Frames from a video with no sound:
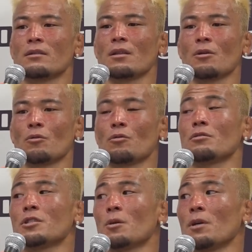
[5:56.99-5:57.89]
なんだろう努
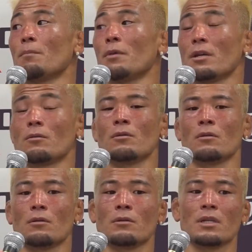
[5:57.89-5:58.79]
力してもやっぱり
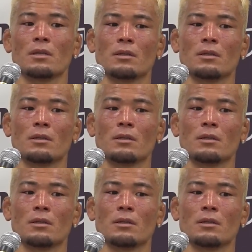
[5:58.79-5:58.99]
こ